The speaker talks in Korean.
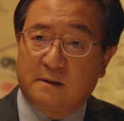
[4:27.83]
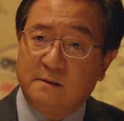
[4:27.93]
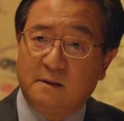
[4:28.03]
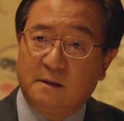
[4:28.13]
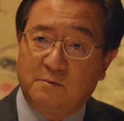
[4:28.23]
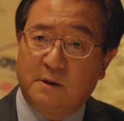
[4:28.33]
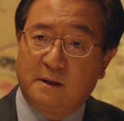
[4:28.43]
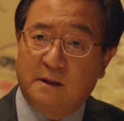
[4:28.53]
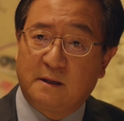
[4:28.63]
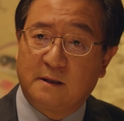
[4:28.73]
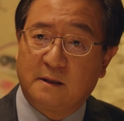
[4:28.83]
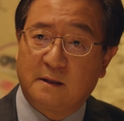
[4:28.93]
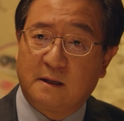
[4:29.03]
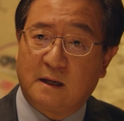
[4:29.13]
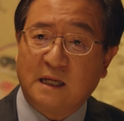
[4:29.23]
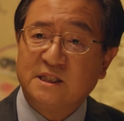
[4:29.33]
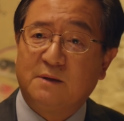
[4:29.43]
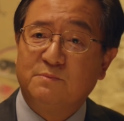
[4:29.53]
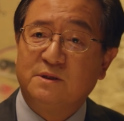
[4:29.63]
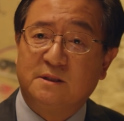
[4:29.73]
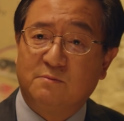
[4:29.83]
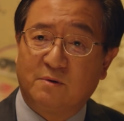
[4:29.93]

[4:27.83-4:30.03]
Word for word: 근데 왜 안 잡는지